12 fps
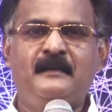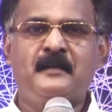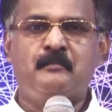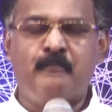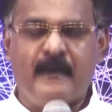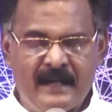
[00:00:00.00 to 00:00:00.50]

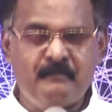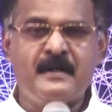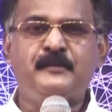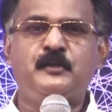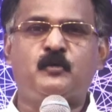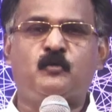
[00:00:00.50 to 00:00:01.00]

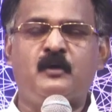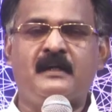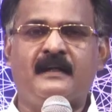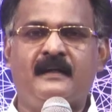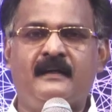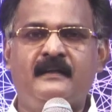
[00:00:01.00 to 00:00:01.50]
பயன்படுத்திக்
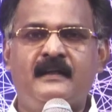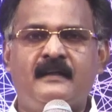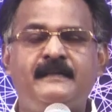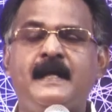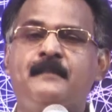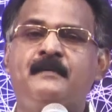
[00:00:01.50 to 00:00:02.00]
கொள்ளுங்கள்
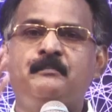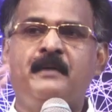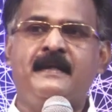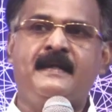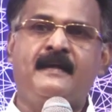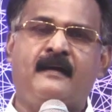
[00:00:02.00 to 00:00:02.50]
தேவன்
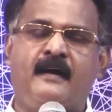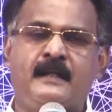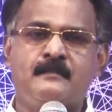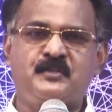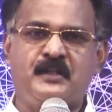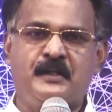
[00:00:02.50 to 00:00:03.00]
பெரிய
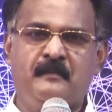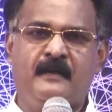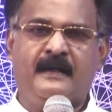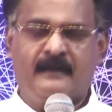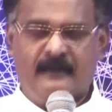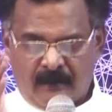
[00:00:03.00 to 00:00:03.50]
காரியம்
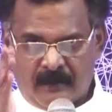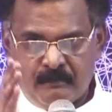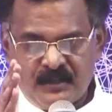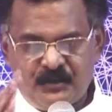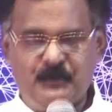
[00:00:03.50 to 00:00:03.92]
செய்வார் காட் பிளஸ்